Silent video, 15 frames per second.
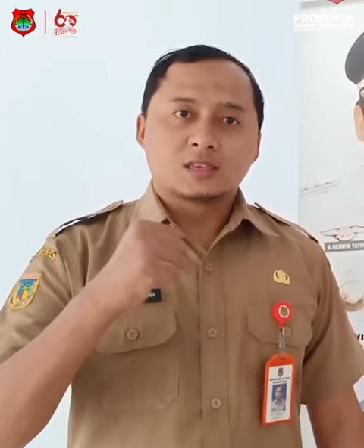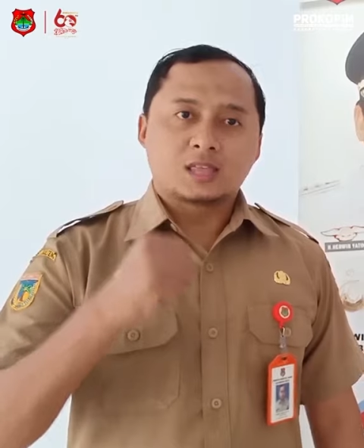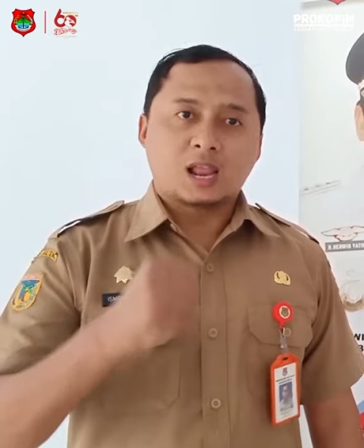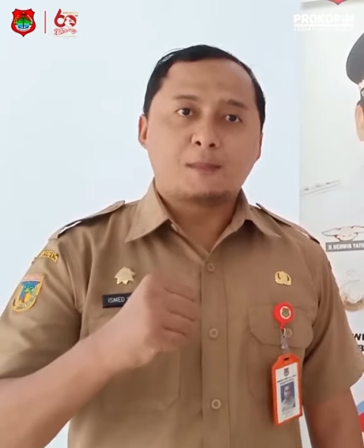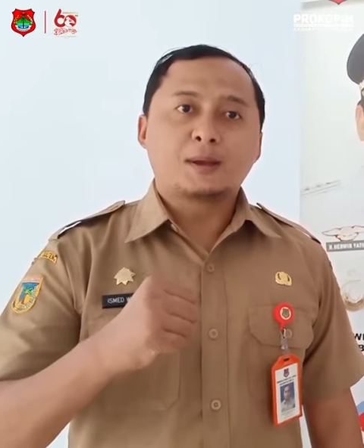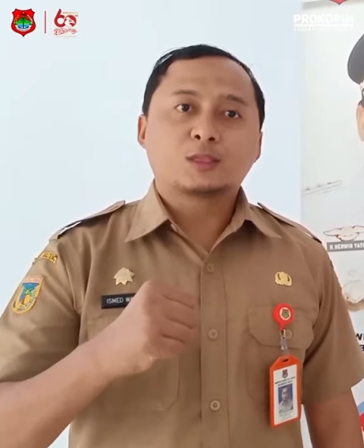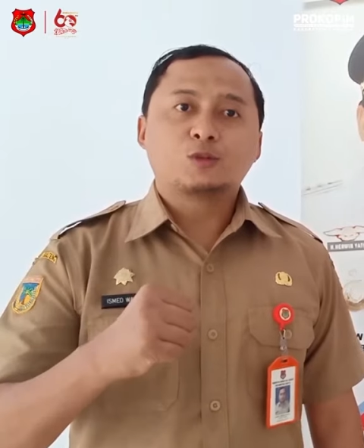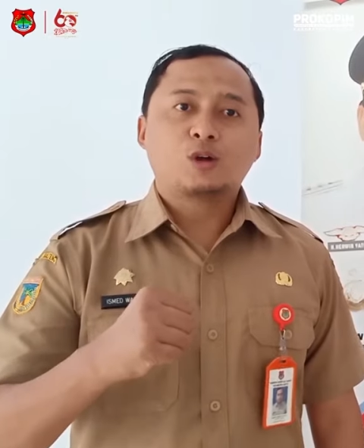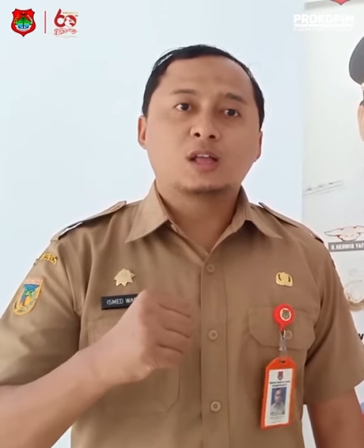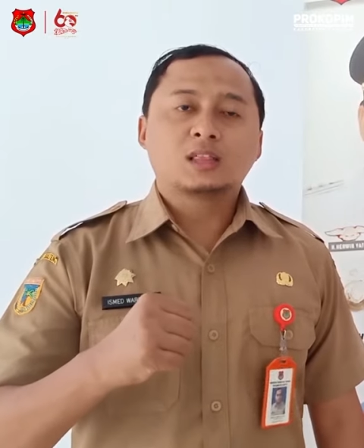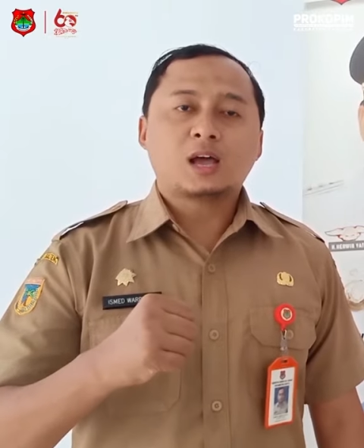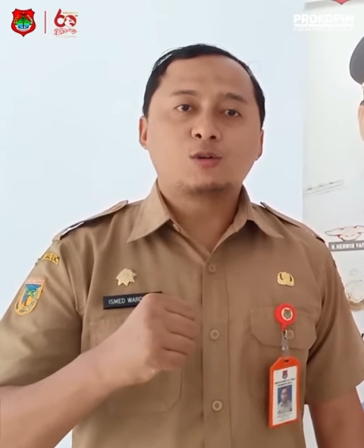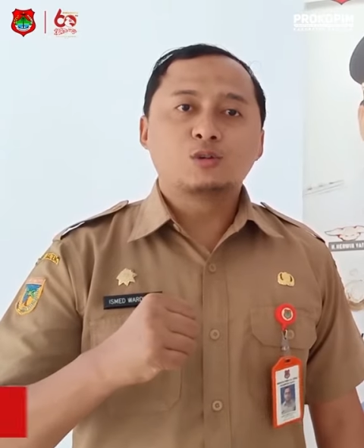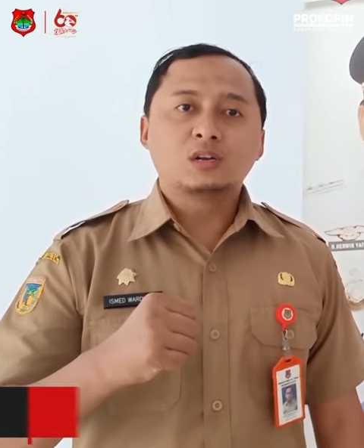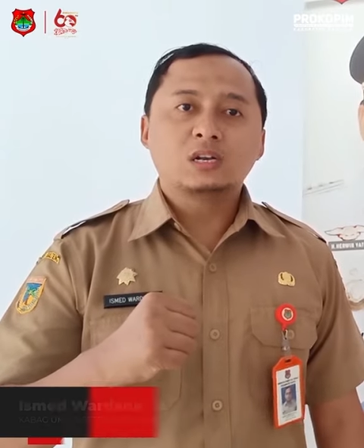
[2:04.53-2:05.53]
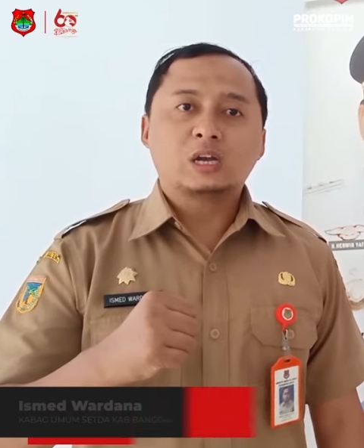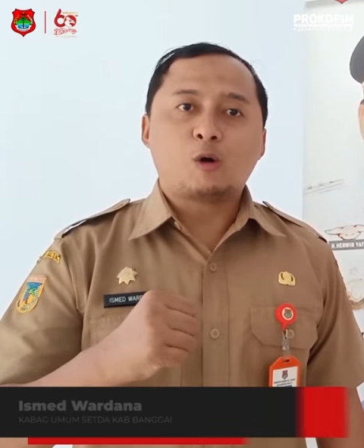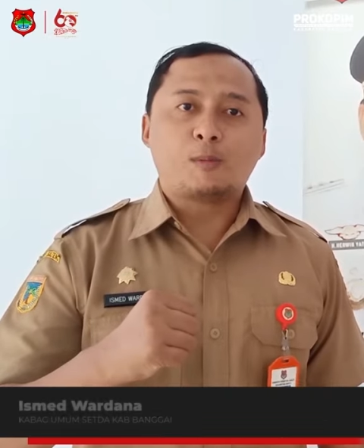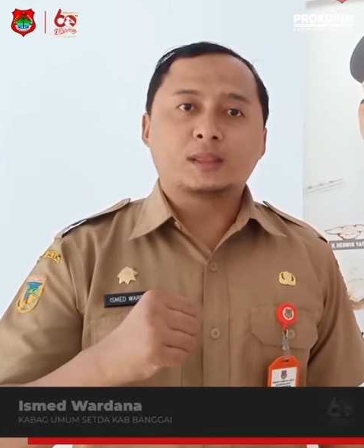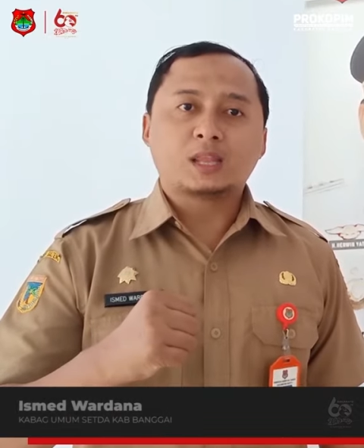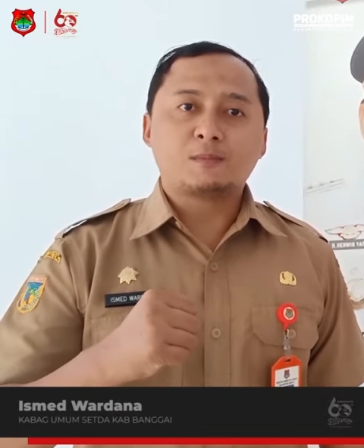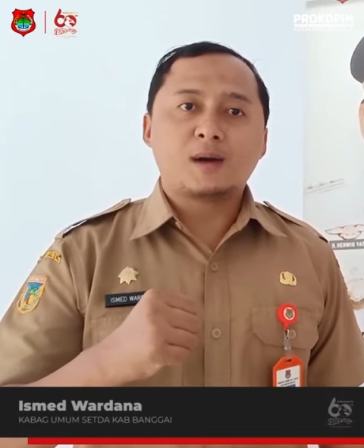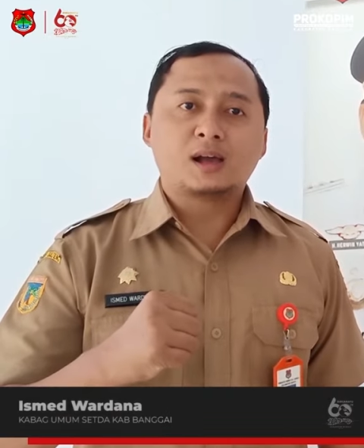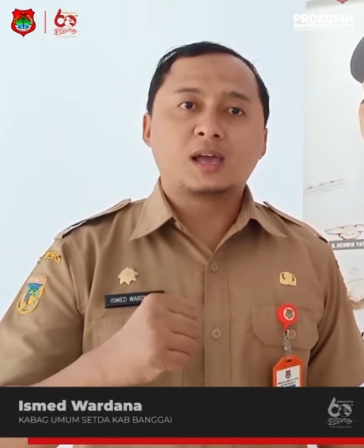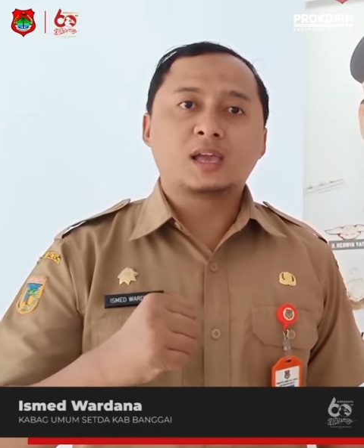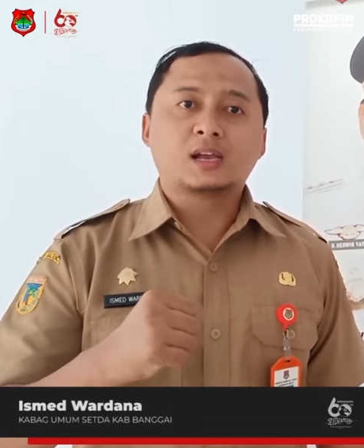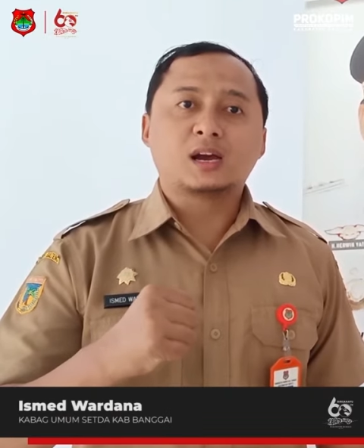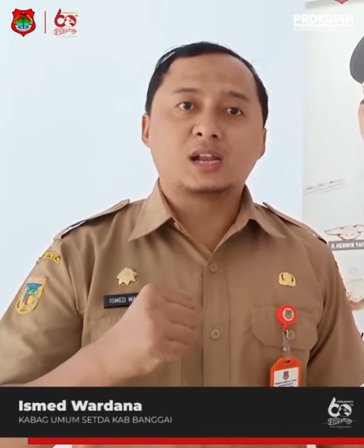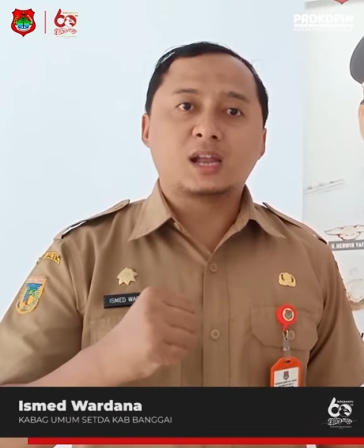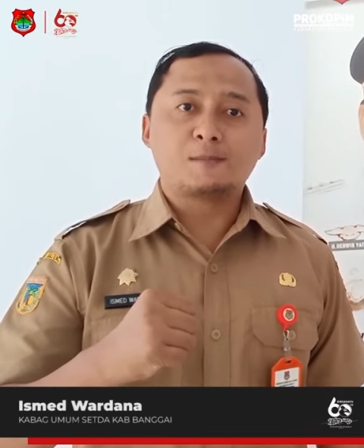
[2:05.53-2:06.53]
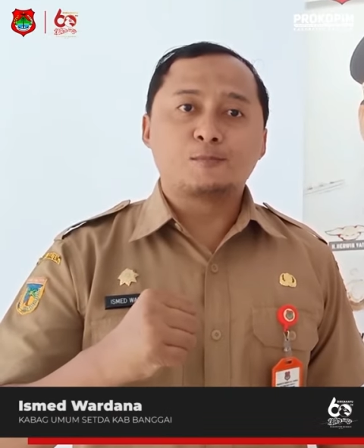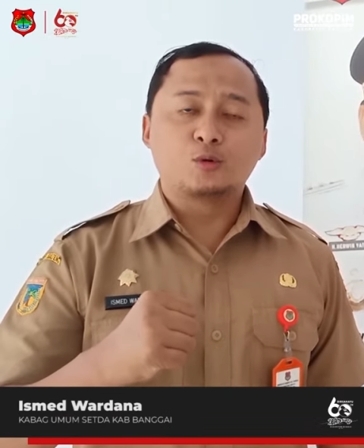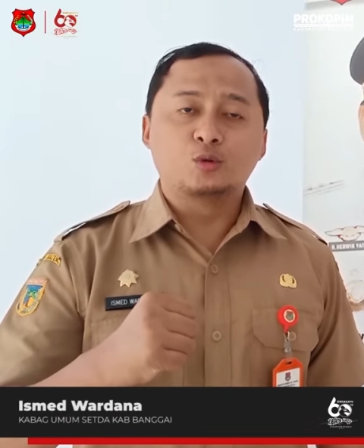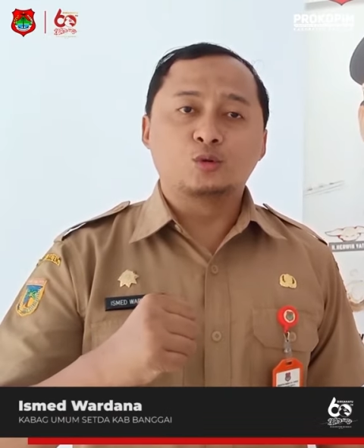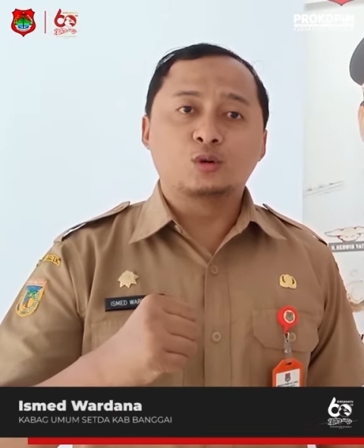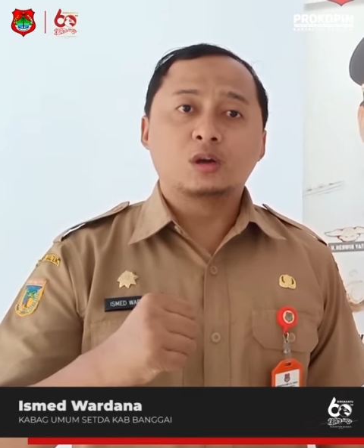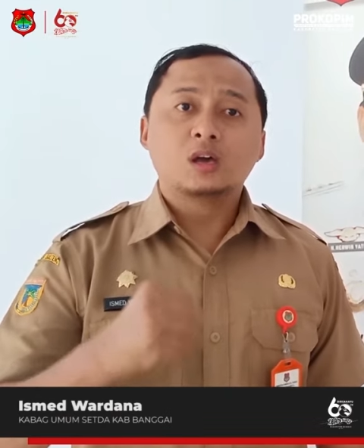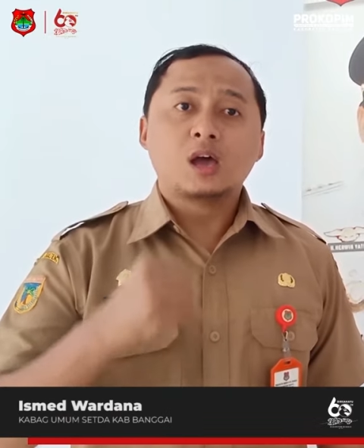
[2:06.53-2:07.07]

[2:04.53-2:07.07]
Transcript: Selamat ulang tahun Kabupaten Banggai yang ke-60.